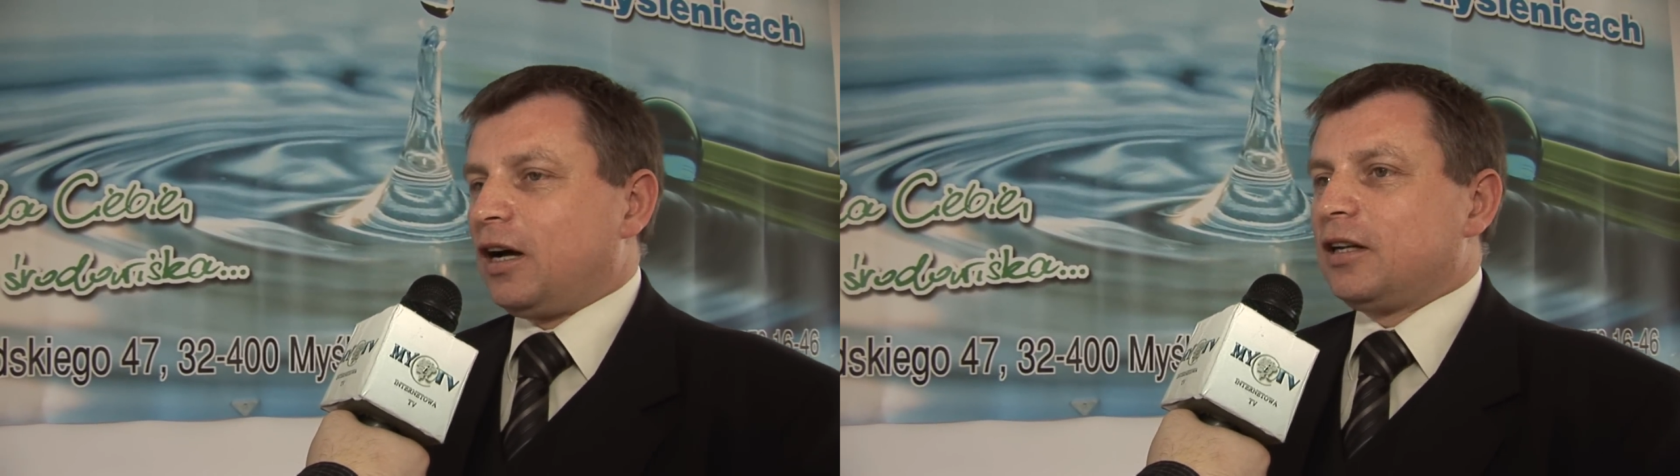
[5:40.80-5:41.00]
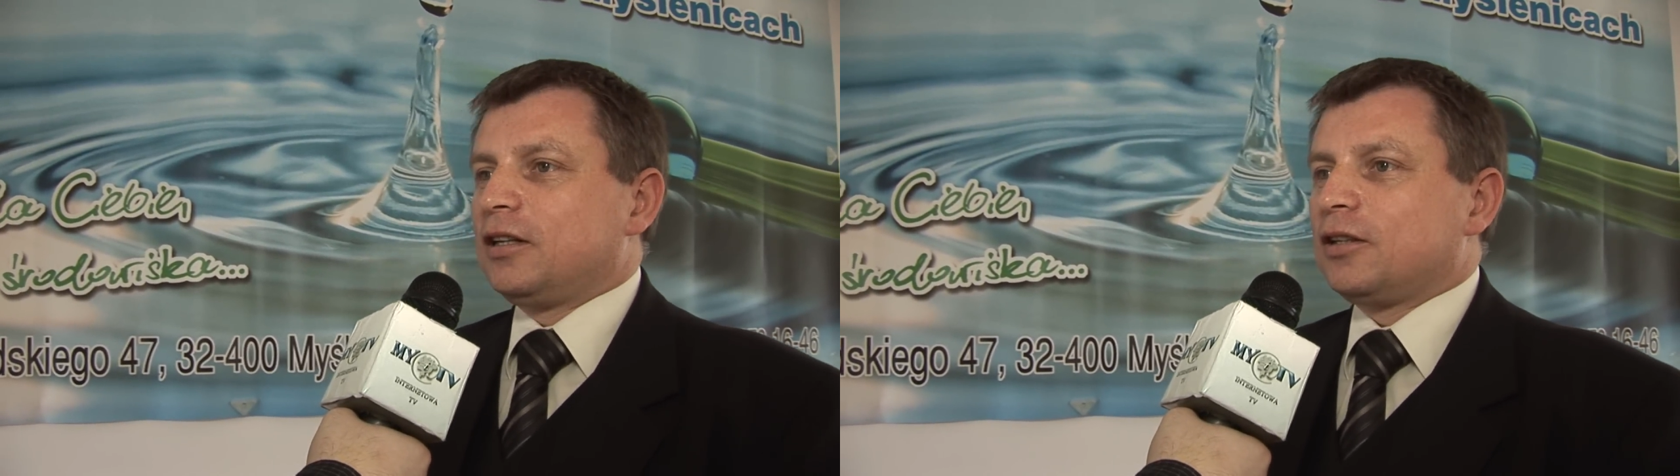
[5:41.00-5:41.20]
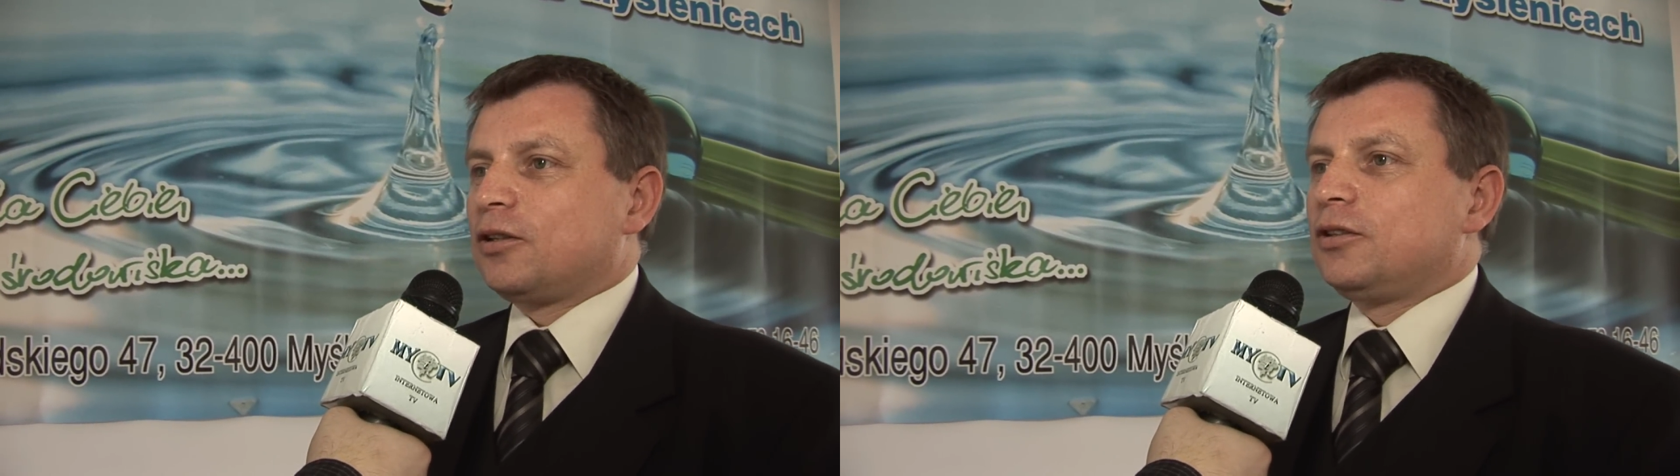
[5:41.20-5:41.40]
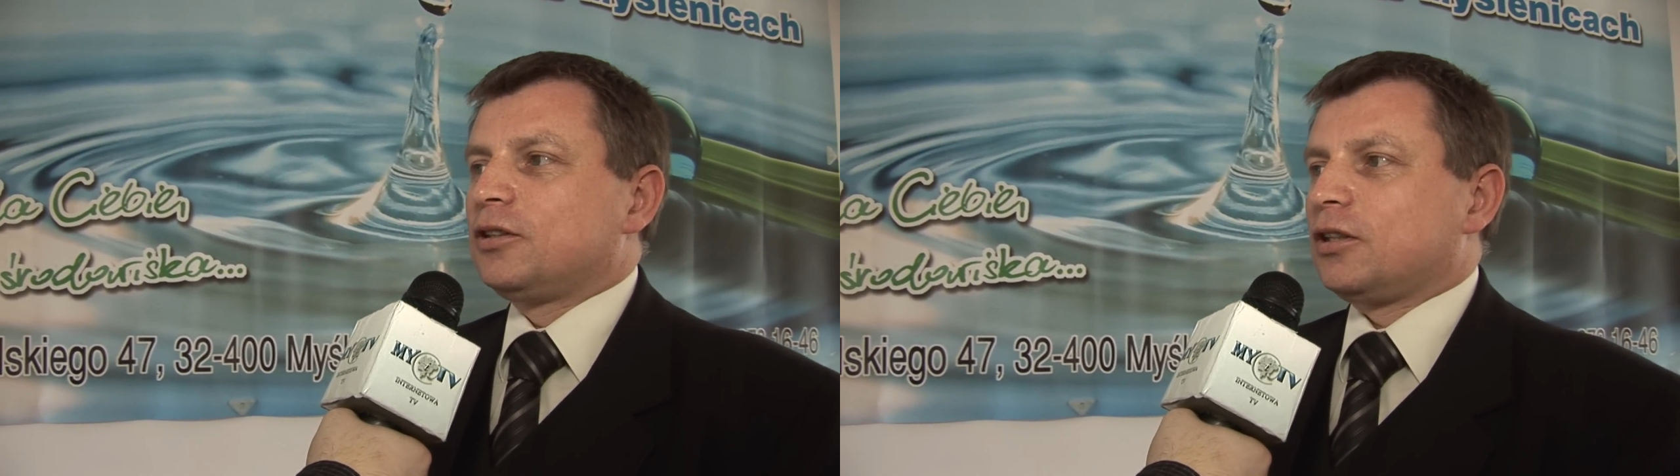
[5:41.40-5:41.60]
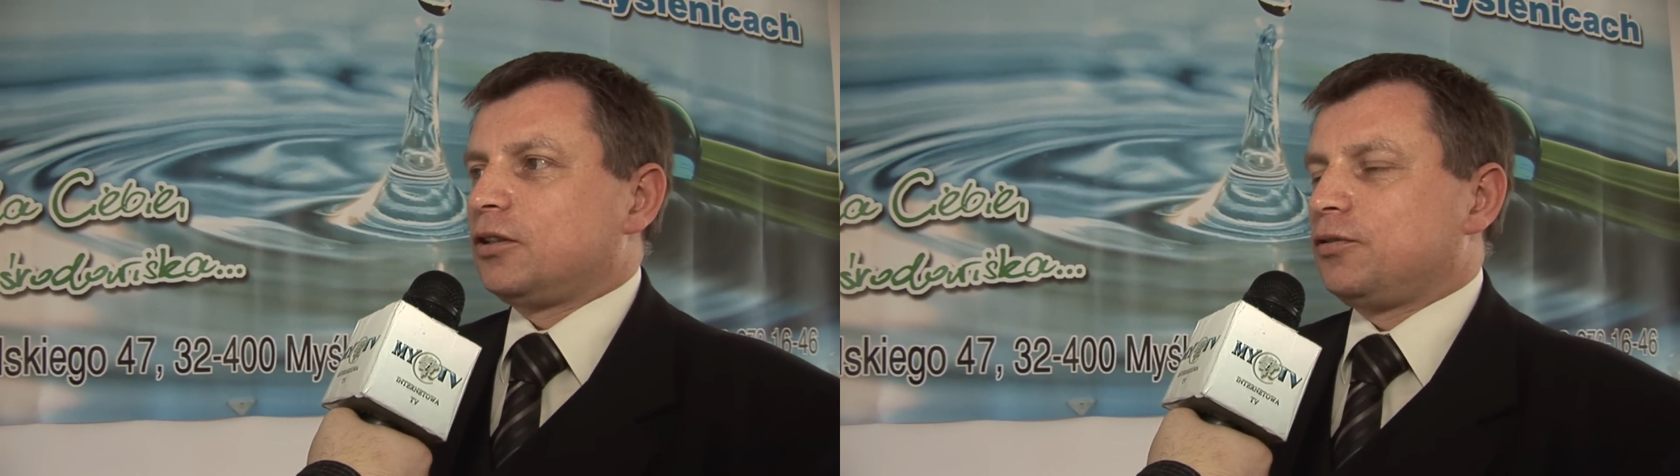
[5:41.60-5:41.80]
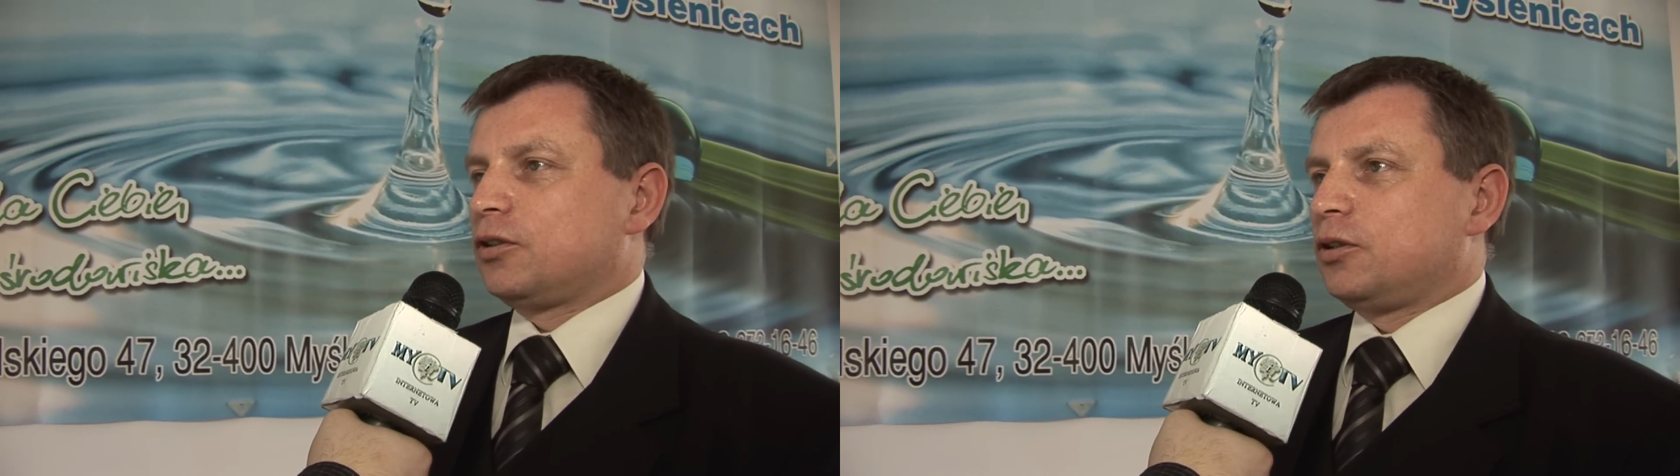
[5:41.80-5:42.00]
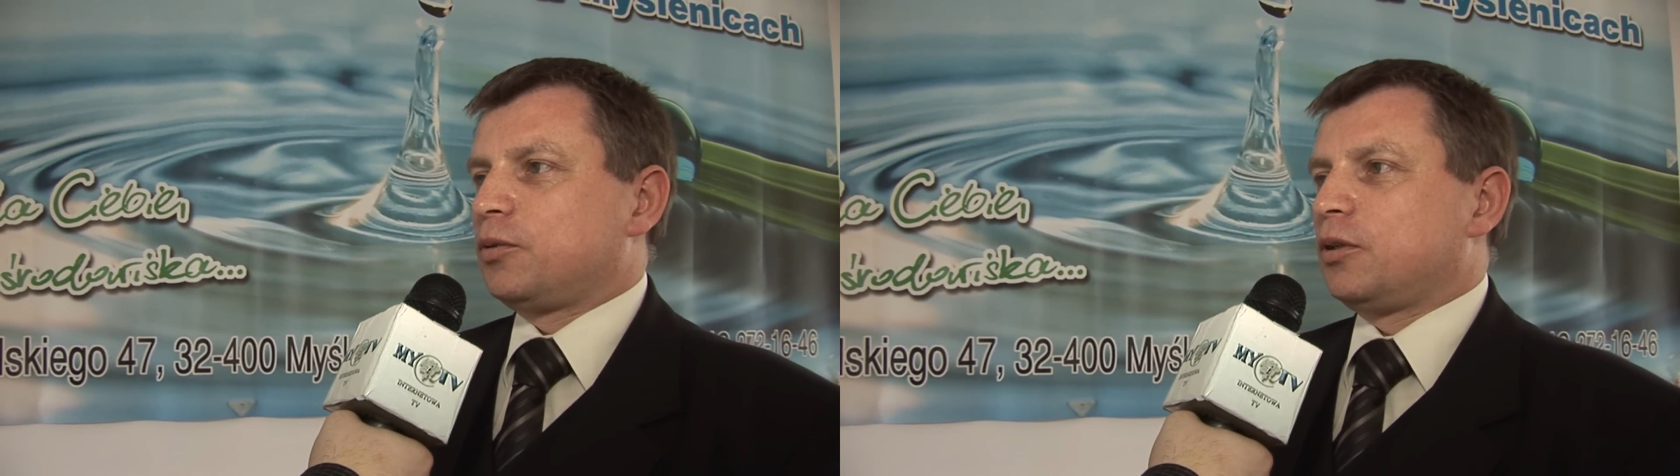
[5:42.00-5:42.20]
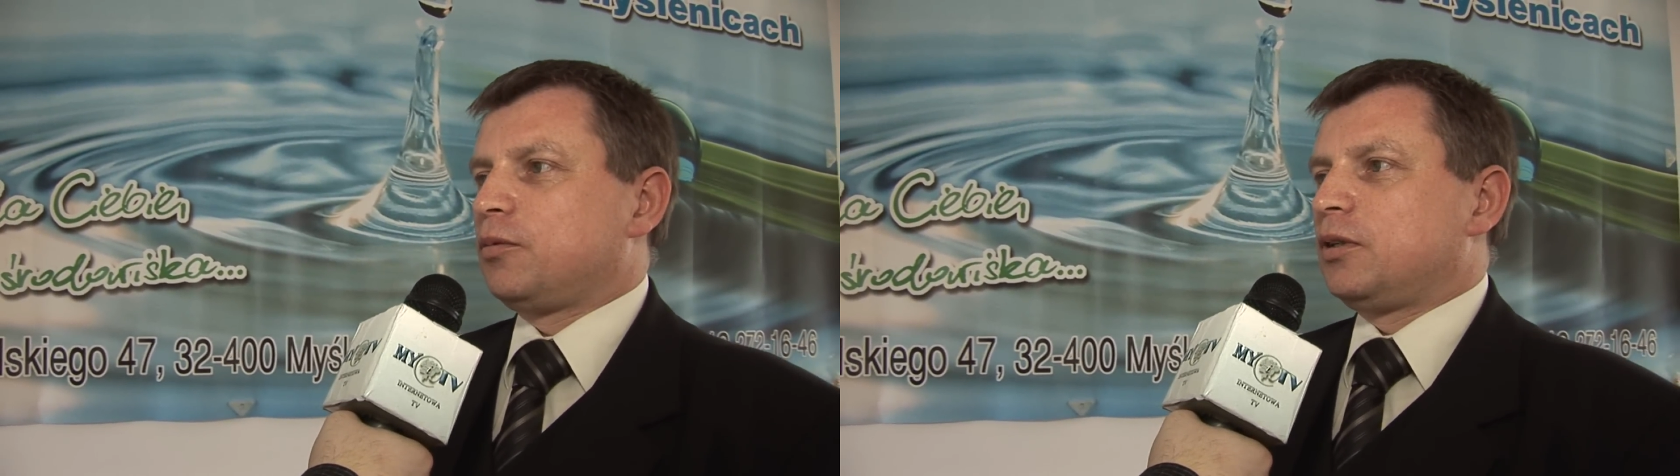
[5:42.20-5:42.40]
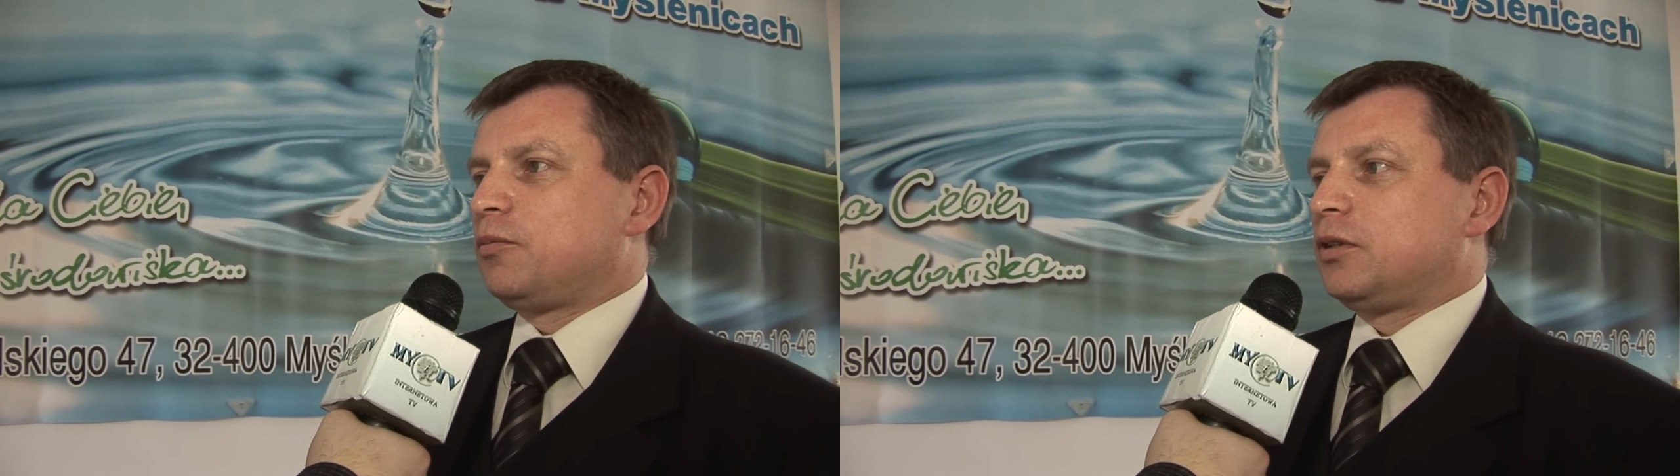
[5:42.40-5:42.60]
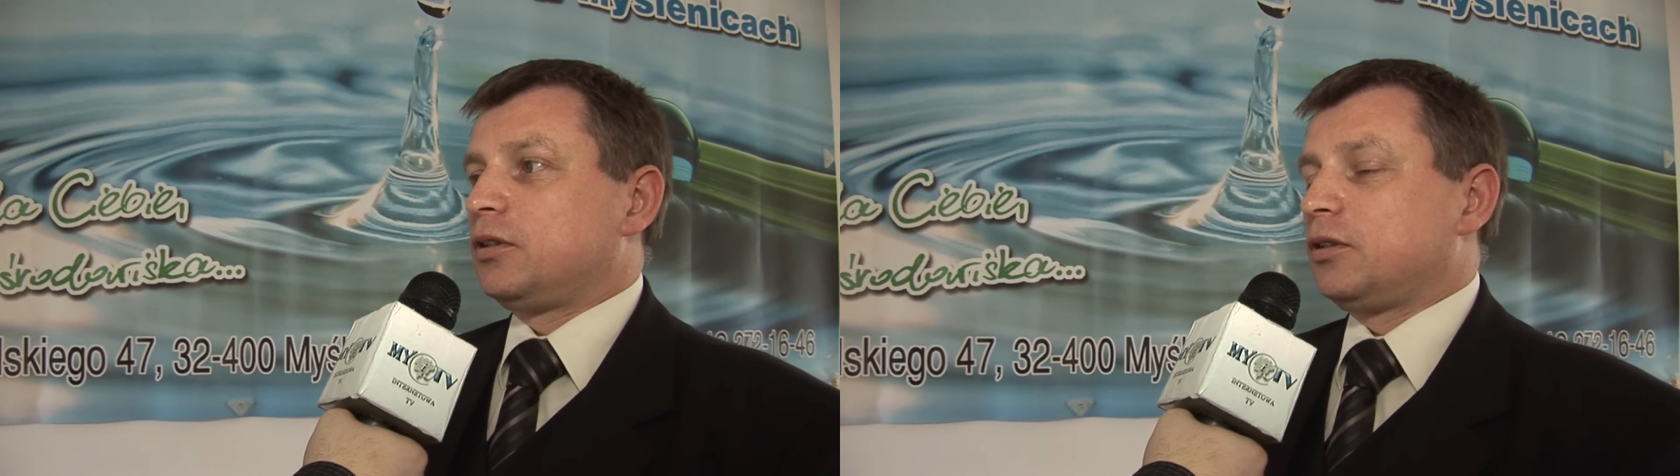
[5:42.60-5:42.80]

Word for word: ale to nie jest jakiś większy problem.